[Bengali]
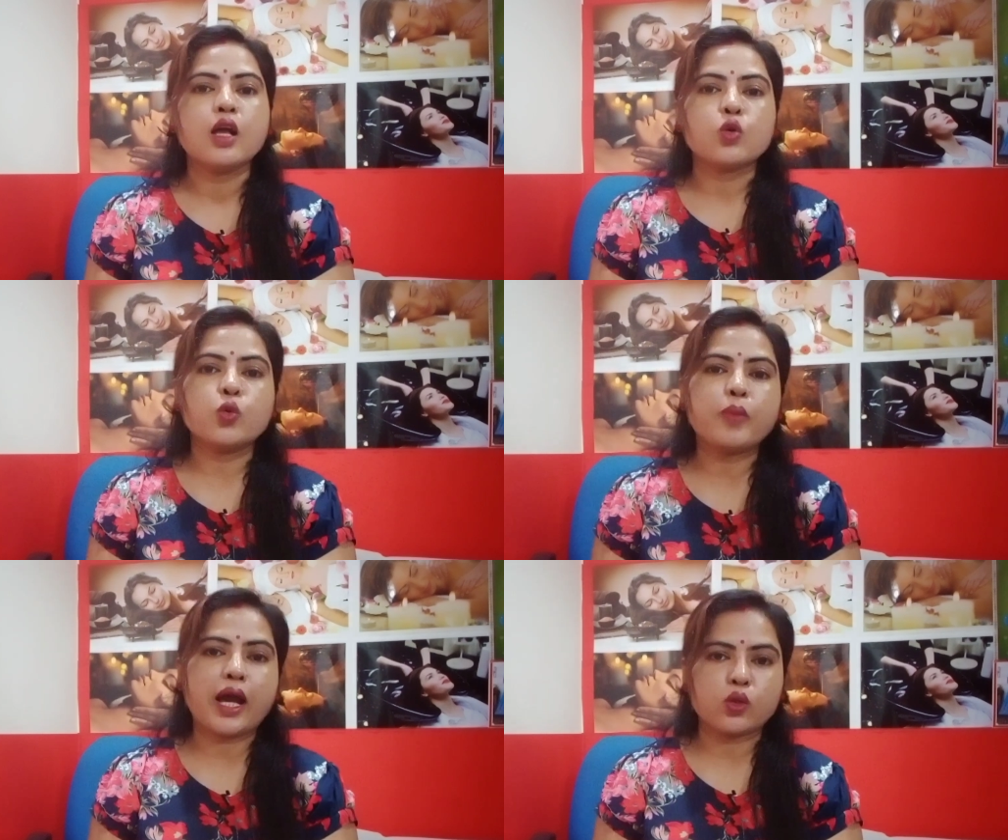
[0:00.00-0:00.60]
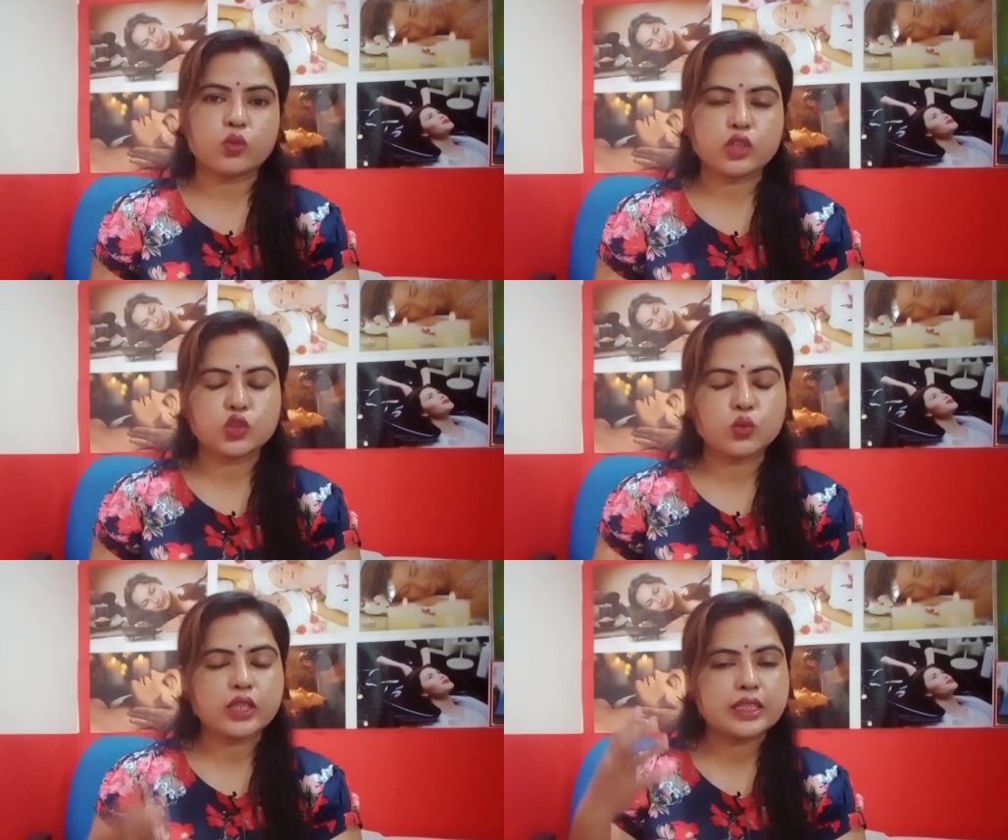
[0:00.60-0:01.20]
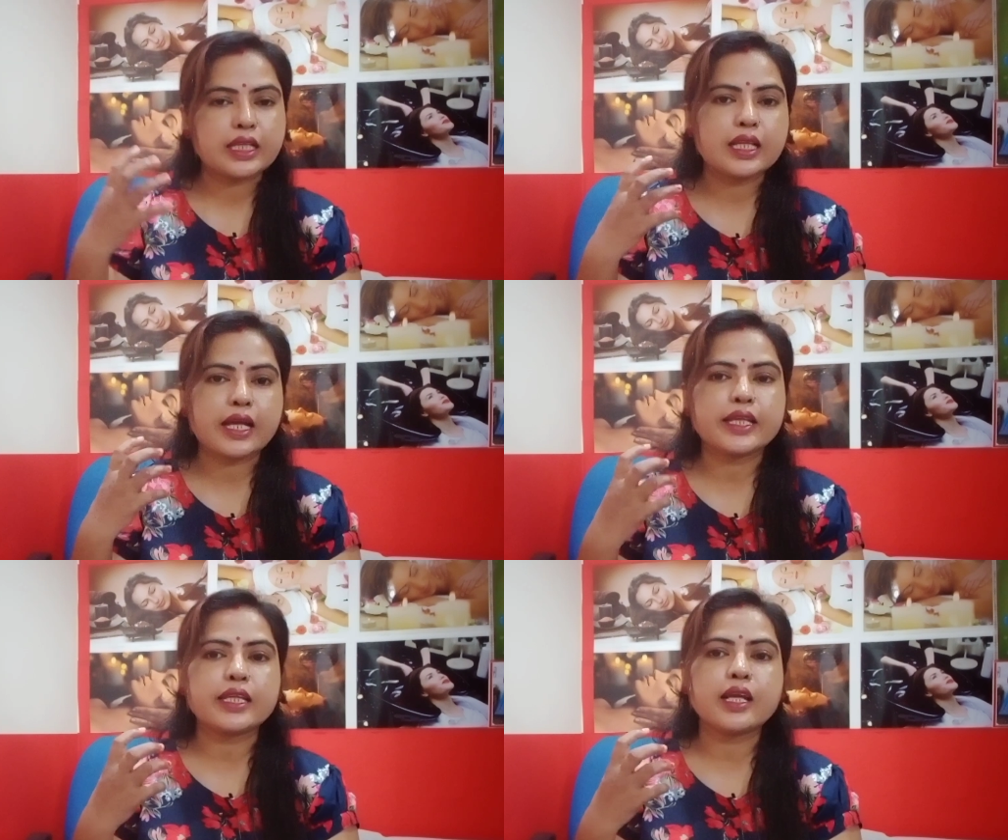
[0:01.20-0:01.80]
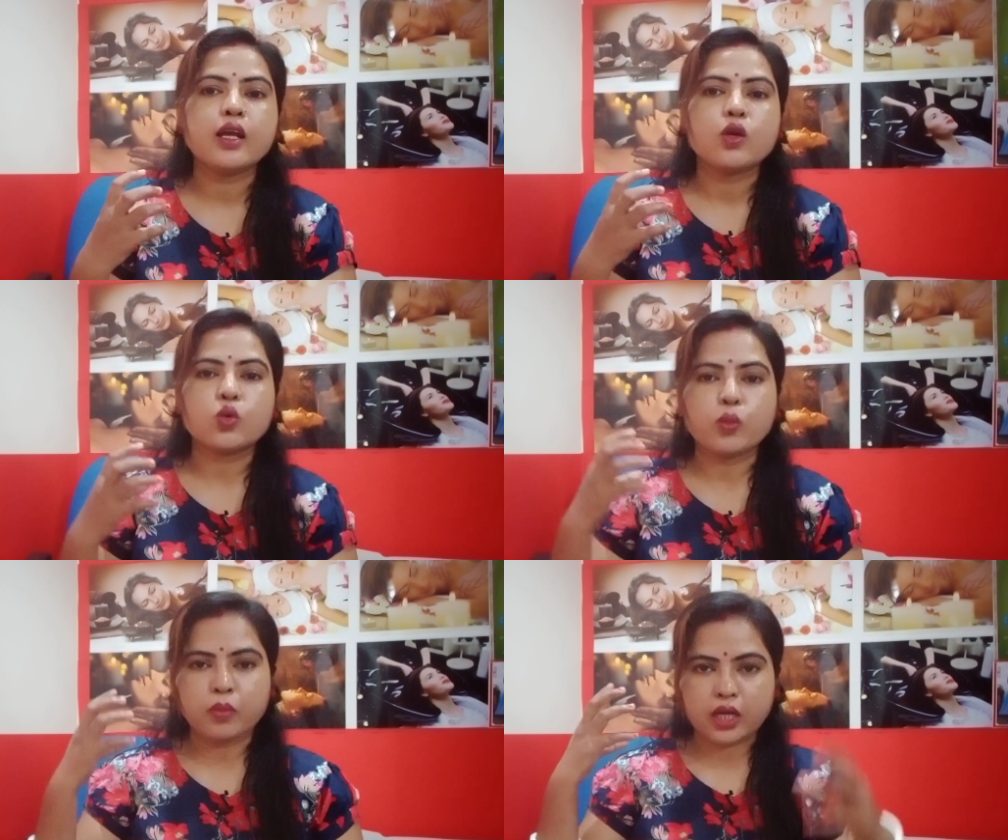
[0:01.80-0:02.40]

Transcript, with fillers: খুব ভালো করে চুলে তেল লাগিয়ে খুব